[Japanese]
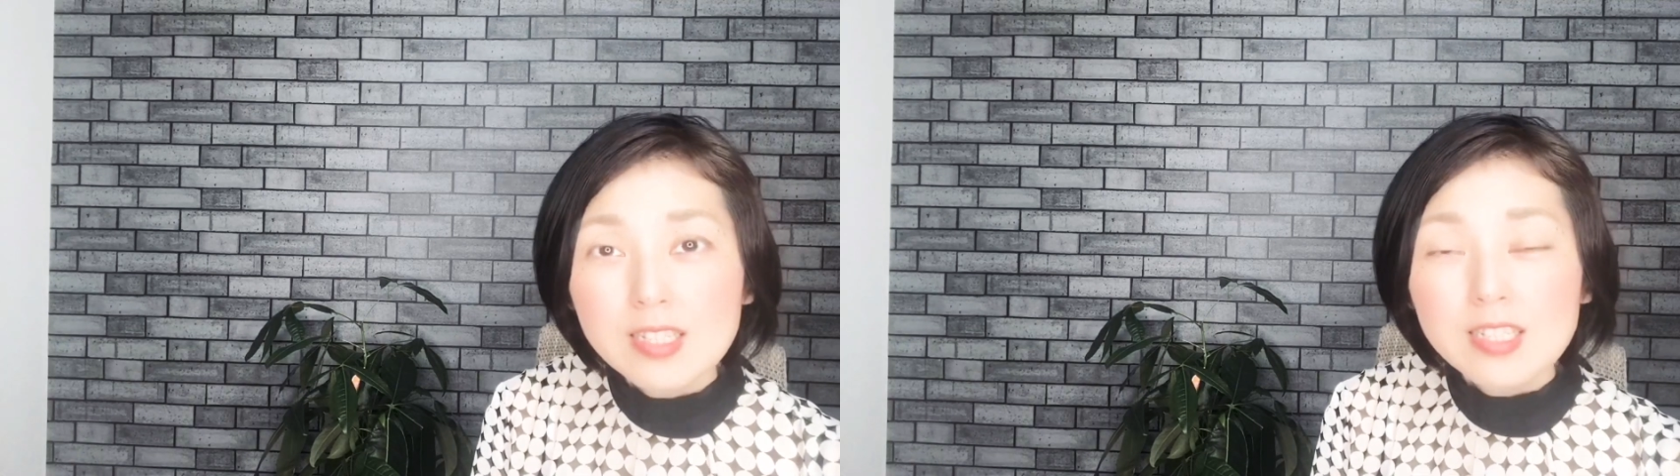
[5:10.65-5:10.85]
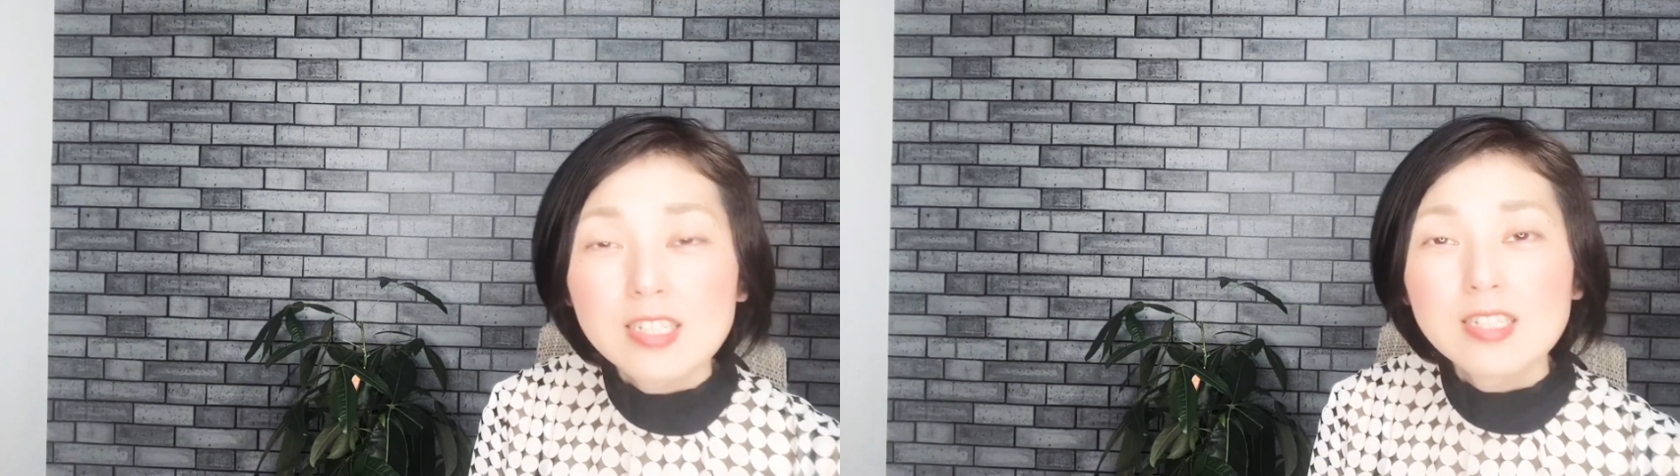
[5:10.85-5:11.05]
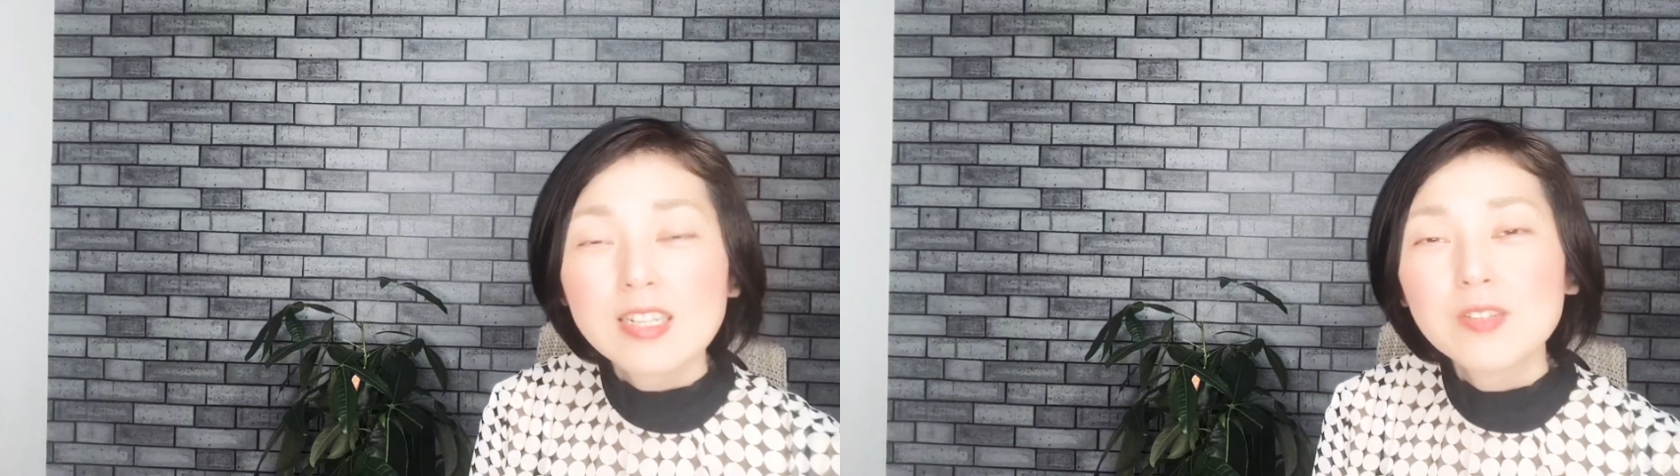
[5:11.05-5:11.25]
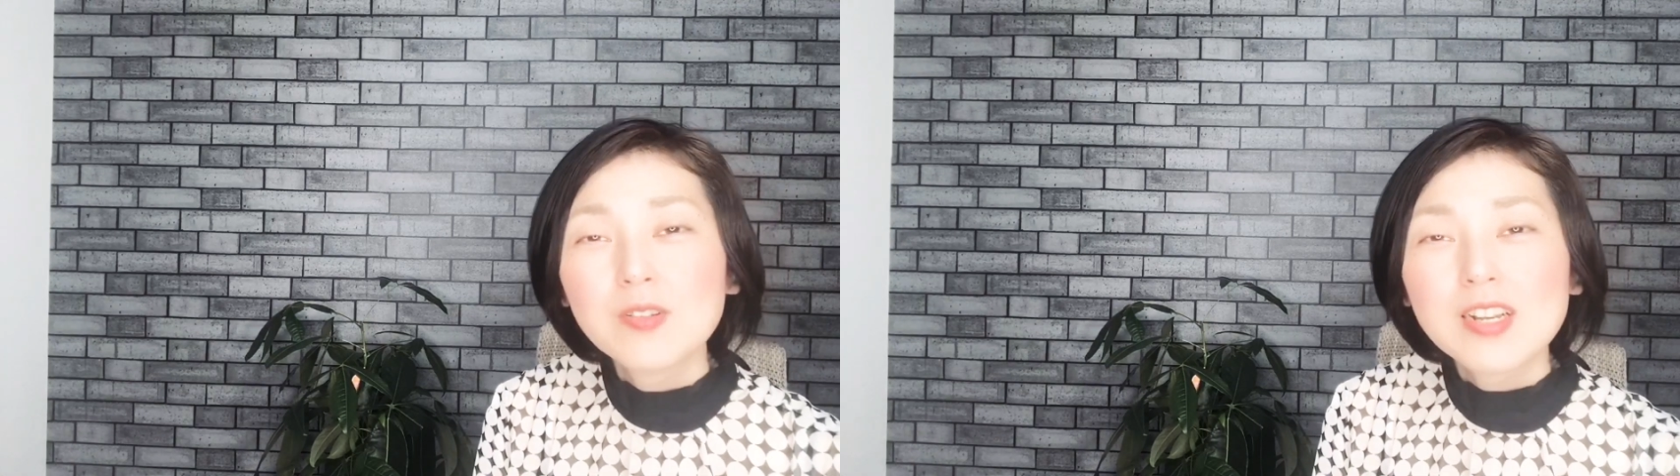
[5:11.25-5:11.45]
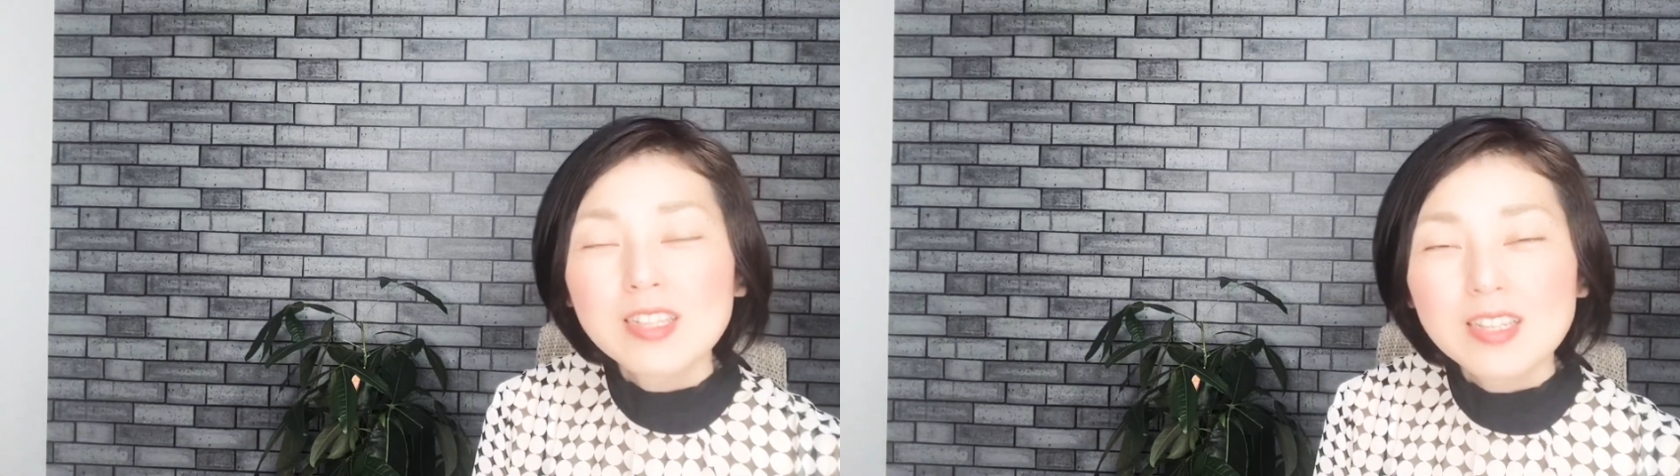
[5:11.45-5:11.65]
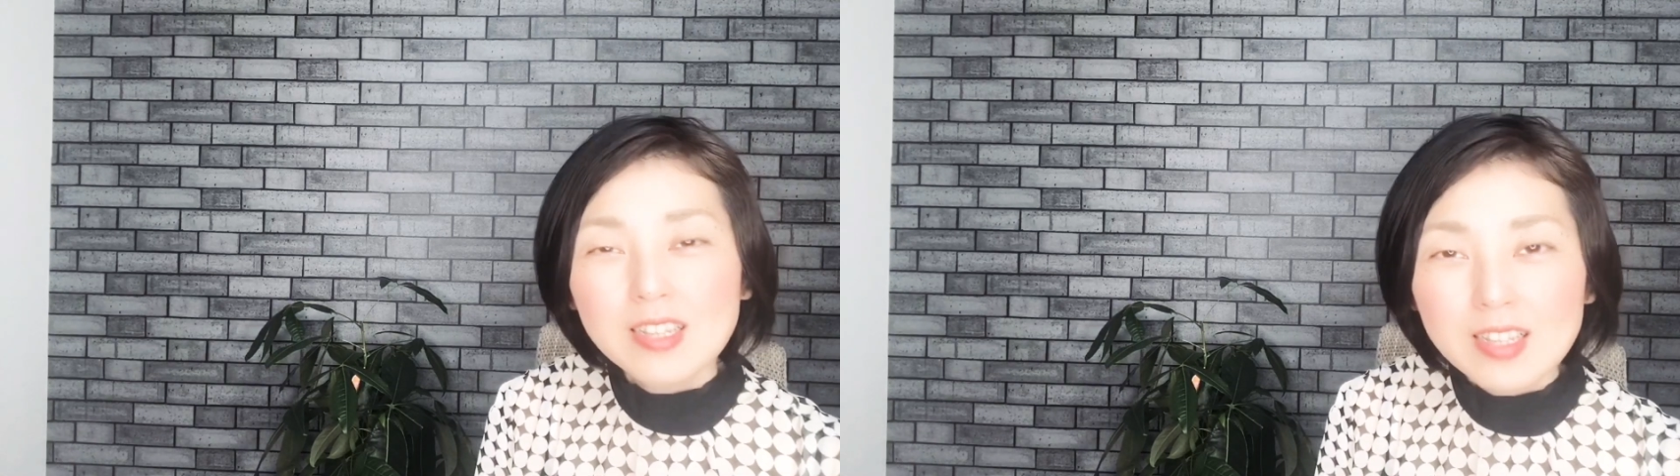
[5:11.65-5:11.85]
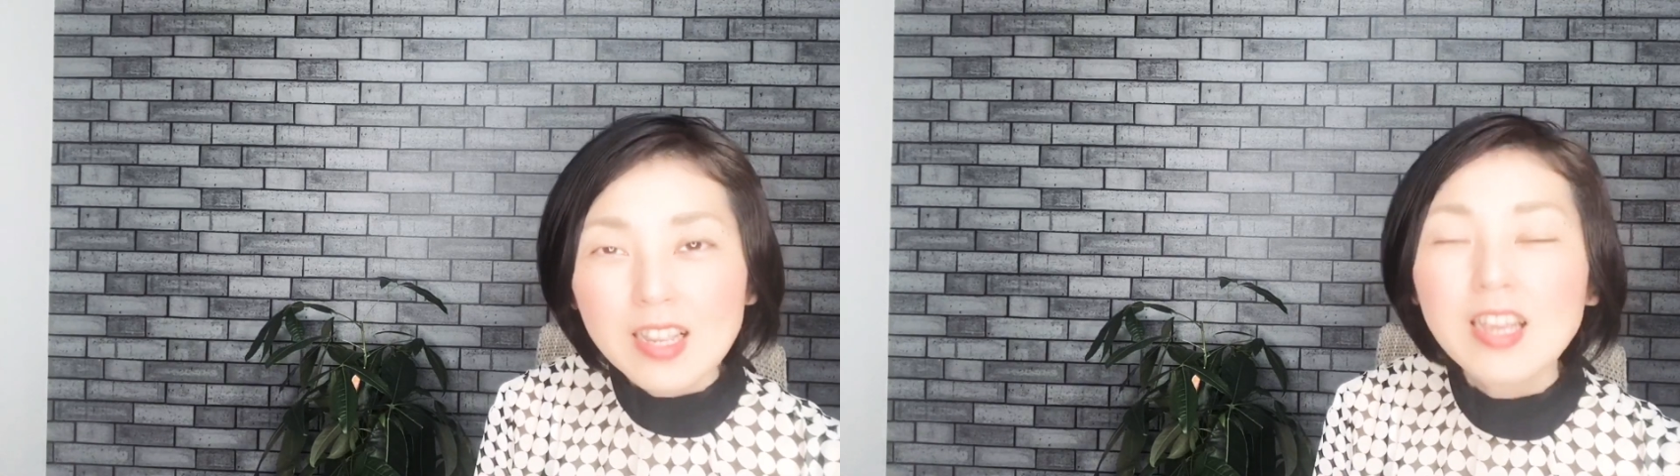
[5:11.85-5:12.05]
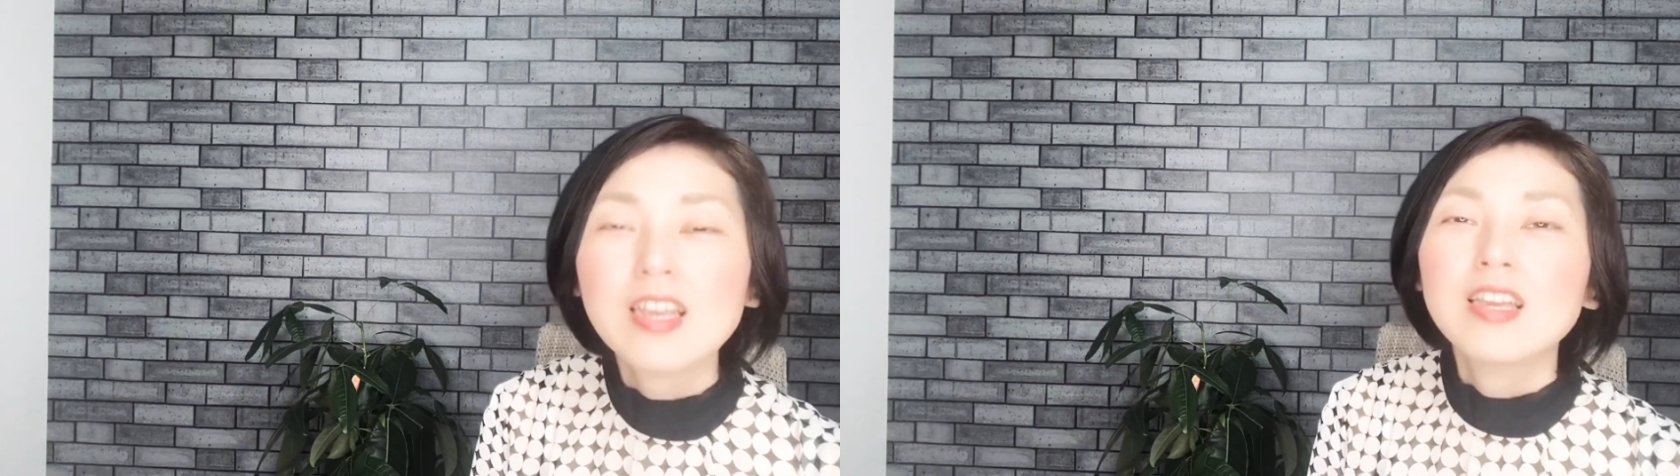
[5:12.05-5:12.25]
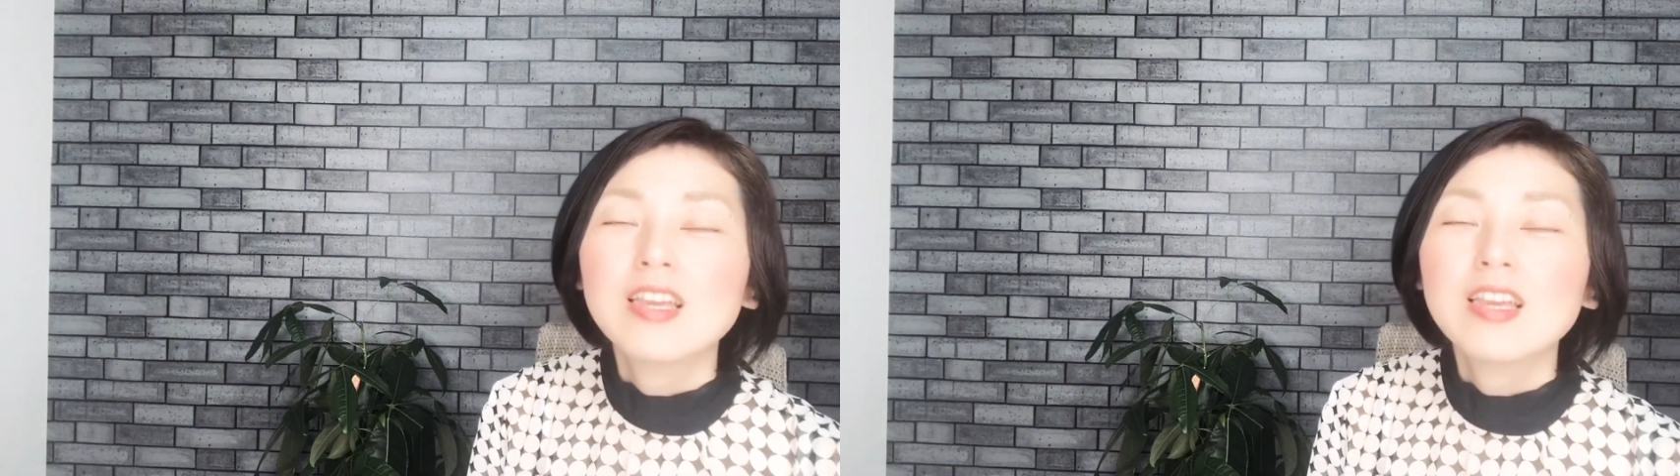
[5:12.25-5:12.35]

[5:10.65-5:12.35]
信頼を重ねて、